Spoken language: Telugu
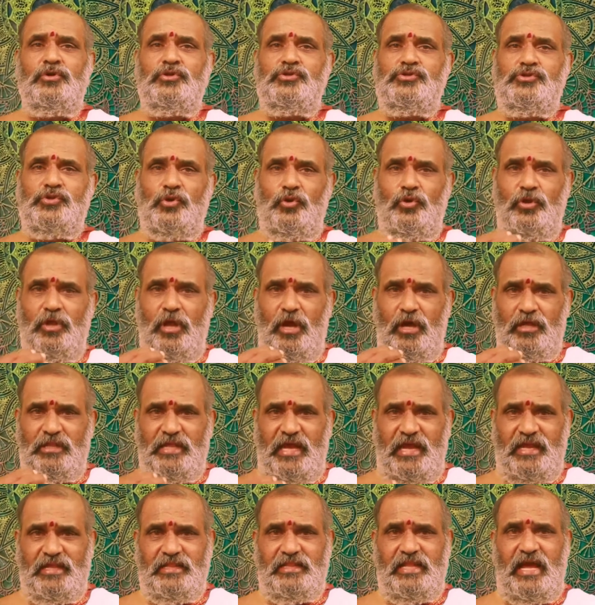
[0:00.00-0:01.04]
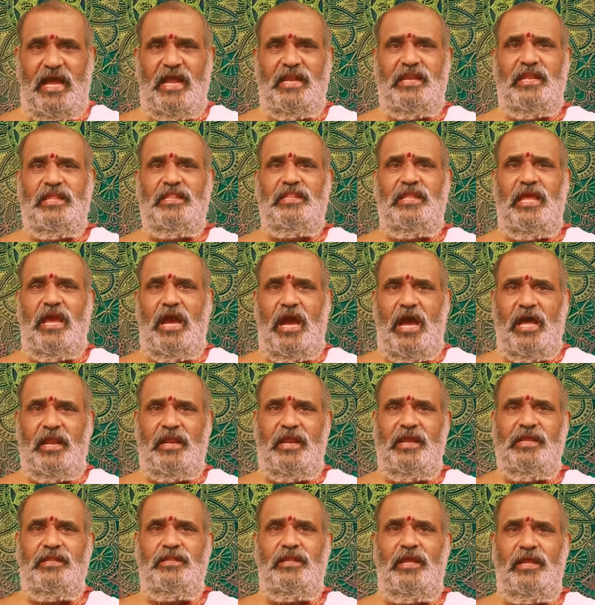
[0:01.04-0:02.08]
సూర్యోదయం దాటింది
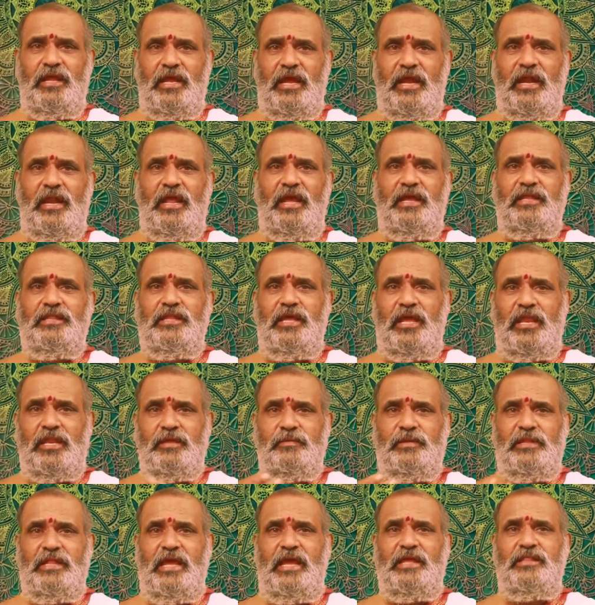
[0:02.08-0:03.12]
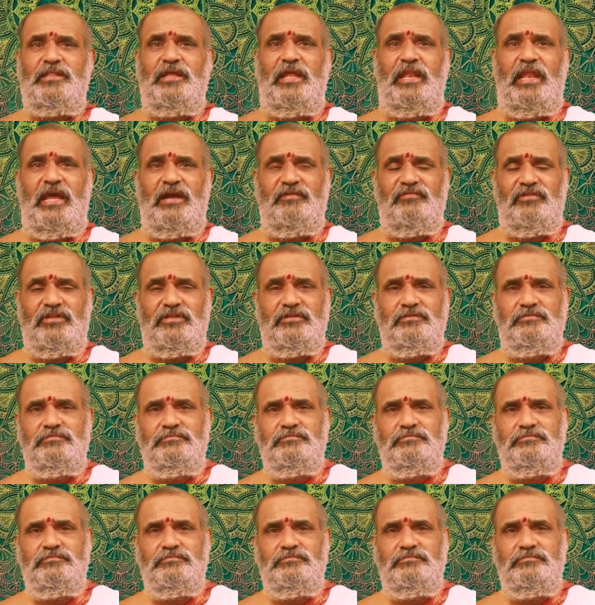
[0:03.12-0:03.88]
ఆరైంది ఏడైంది ఎనిమిదైంది లేవదు